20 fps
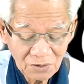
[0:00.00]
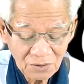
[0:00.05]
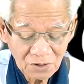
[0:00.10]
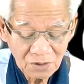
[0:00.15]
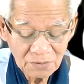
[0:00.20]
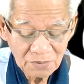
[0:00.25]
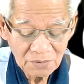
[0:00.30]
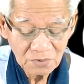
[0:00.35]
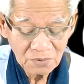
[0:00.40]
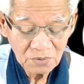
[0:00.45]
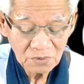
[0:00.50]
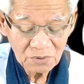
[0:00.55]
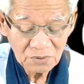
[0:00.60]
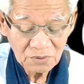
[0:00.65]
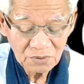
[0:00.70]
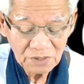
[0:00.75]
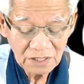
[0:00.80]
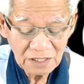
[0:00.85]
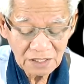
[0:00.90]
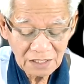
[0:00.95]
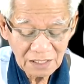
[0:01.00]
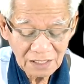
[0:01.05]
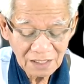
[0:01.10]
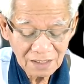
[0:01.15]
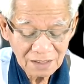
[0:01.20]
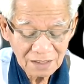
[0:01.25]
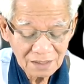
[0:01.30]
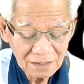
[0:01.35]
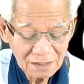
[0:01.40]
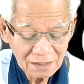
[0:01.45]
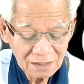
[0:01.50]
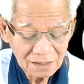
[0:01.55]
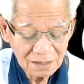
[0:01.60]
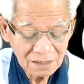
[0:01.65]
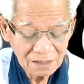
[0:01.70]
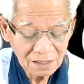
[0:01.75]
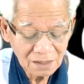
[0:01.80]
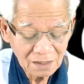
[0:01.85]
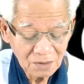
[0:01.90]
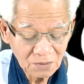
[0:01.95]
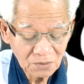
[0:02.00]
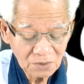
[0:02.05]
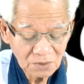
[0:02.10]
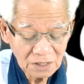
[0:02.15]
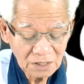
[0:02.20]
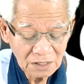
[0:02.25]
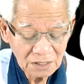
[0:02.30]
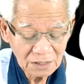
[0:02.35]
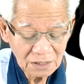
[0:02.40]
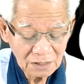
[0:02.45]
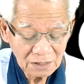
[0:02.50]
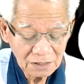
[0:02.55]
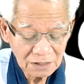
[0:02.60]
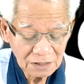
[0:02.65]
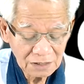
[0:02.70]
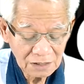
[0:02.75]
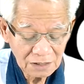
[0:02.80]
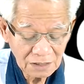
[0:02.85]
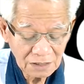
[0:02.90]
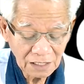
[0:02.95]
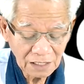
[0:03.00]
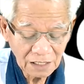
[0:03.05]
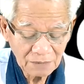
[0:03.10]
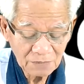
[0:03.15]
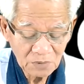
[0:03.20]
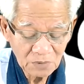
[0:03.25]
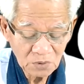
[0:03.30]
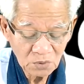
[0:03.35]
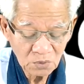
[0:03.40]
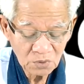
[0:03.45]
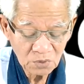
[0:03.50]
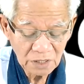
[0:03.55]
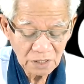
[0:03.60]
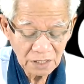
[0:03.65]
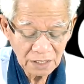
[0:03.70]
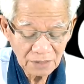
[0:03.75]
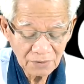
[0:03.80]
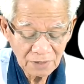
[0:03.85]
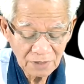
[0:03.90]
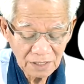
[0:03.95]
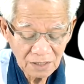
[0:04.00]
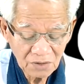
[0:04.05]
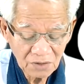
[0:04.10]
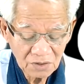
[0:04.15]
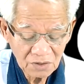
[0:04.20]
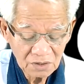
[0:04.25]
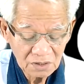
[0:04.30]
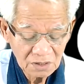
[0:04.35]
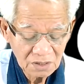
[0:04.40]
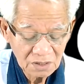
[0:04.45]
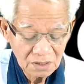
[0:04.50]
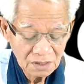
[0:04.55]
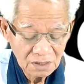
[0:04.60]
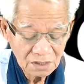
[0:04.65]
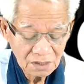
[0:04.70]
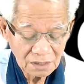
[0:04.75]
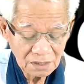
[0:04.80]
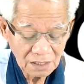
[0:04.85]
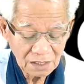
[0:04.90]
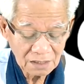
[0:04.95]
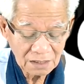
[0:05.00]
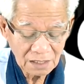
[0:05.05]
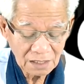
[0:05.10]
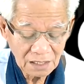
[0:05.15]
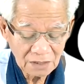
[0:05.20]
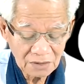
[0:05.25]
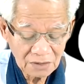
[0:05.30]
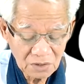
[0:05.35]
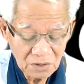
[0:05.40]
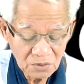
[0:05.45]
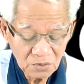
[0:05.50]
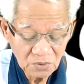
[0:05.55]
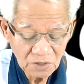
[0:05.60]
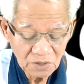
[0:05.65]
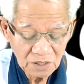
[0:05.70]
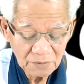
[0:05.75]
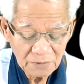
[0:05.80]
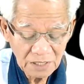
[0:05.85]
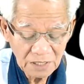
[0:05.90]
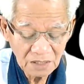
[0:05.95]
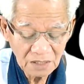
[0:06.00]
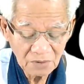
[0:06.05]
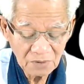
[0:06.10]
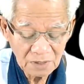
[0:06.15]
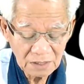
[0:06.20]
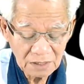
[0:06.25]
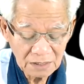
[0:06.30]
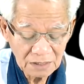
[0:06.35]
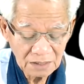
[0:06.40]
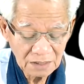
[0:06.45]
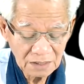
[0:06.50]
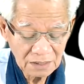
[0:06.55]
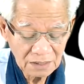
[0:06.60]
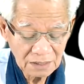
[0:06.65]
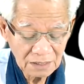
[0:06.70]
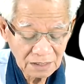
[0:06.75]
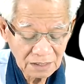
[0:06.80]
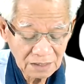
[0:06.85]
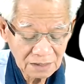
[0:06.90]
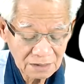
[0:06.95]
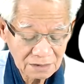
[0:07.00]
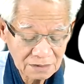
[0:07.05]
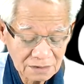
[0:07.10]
ตอบลูกด้วยค่ะแต่ลูกเคยถามลุงแล้วคขา แต่อยากจะรู้ให้มากกว่านี้ค่ะ